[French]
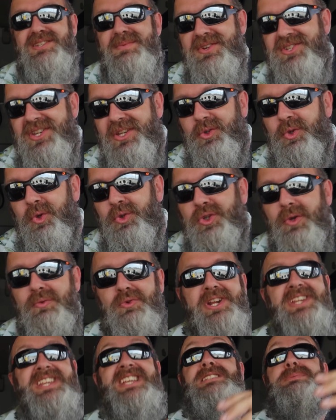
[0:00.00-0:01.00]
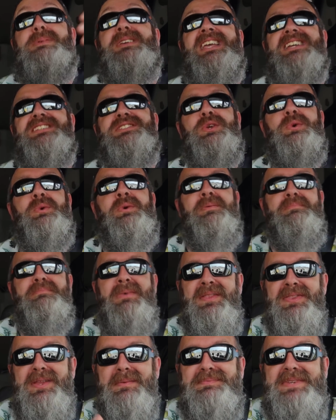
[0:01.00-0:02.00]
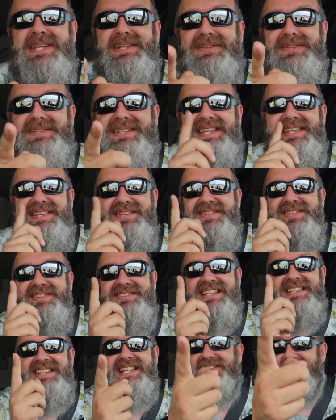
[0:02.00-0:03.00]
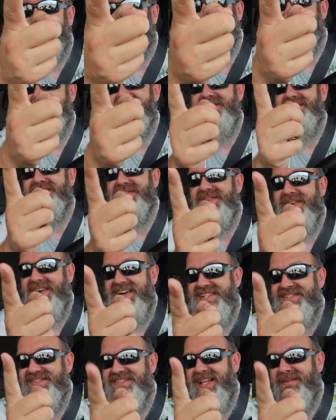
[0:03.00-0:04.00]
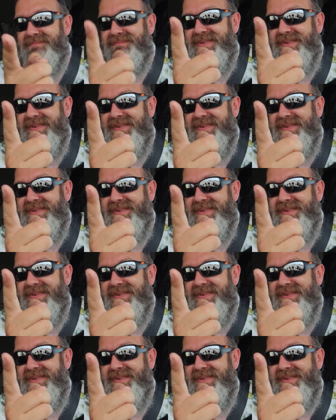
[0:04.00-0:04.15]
J'imagine donc que vous voulez une explication. Maman de petits coquinous, t'as des coquinous, hein, je vous ai